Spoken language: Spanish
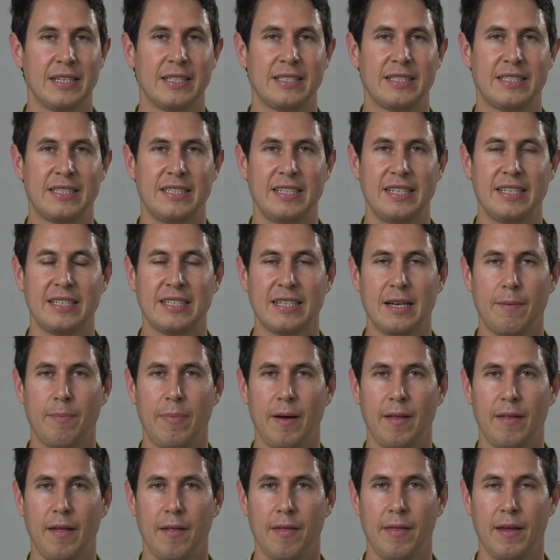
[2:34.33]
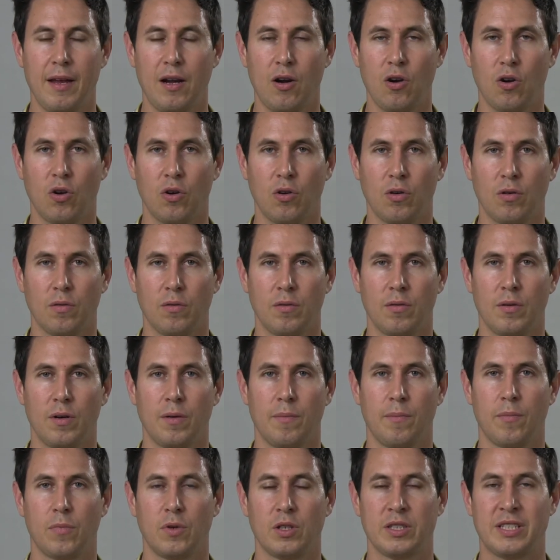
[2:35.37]
Si es capaz de hacerlo
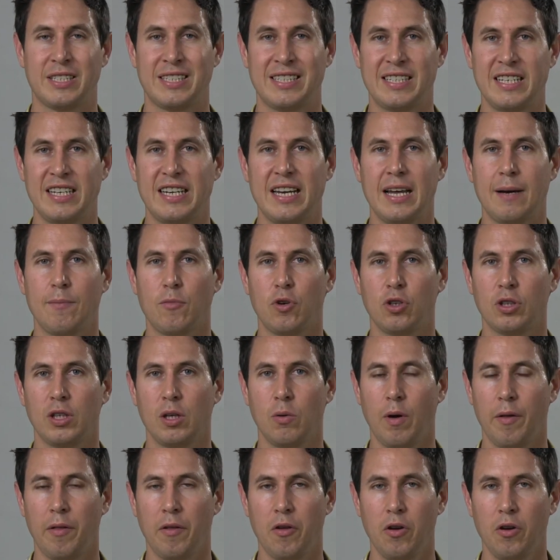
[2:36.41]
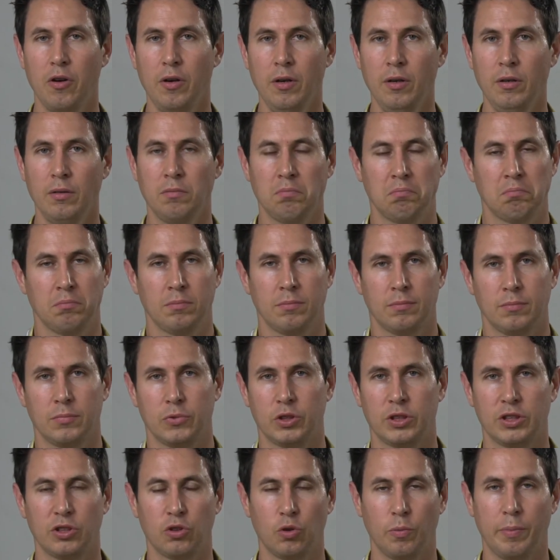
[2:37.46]
sin amortiguación,
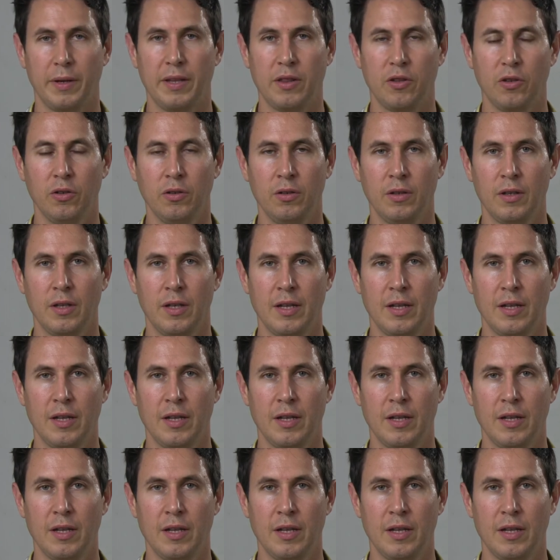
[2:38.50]
pues estupendo.